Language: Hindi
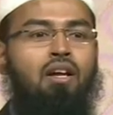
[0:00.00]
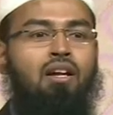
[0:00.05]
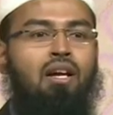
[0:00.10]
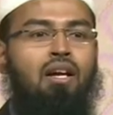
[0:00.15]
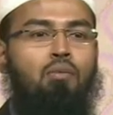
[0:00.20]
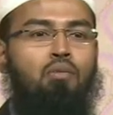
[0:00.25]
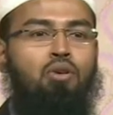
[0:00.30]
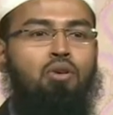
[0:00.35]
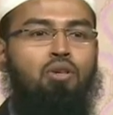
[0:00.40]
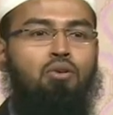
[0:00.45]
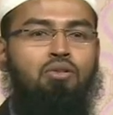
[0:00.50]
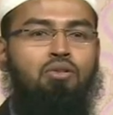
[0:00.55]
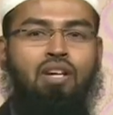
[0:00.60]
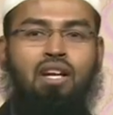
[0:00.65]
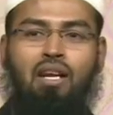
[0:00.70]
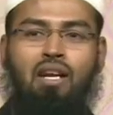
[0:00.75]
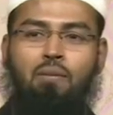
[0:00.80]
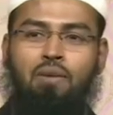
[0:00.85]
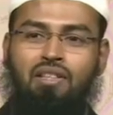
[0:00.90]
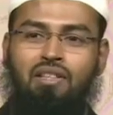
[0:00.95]
कमोड यूज
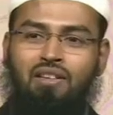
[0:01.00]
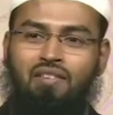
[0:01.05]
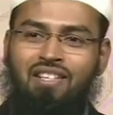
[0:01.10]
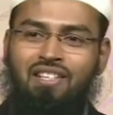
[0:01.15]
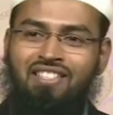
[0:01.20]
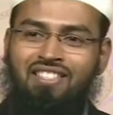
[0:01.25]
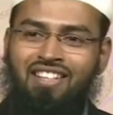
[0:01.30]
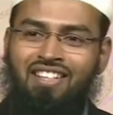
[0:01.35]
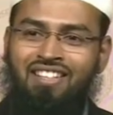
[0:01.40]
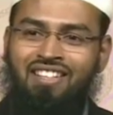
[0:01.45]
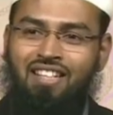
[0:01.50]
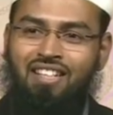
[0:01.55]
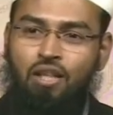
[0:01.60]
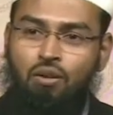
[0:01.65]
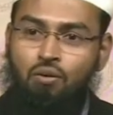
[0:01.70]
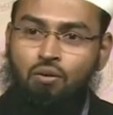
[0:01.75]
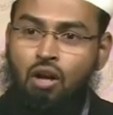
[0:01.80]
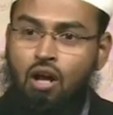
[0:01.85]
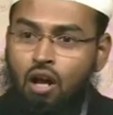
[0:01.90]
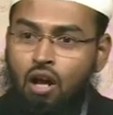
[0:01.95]
करना पड़ता वेस्टर्न
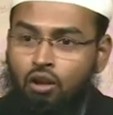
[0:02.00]
क्यों